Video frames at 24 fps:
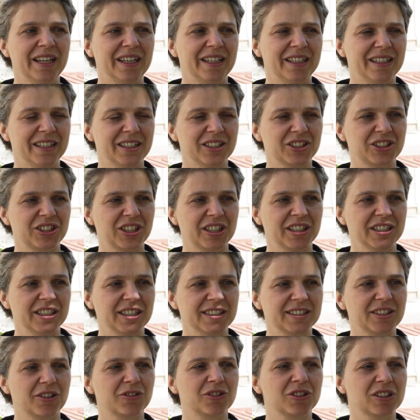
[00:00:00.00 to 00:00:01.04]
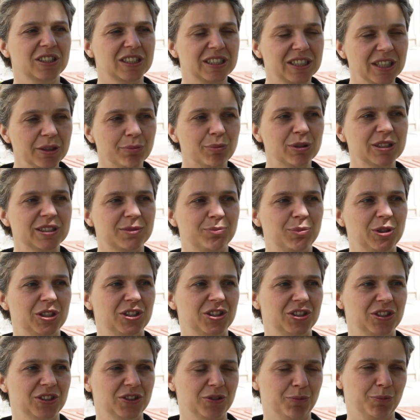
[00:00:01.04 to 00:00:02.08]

e, że jest on niebezpieczny,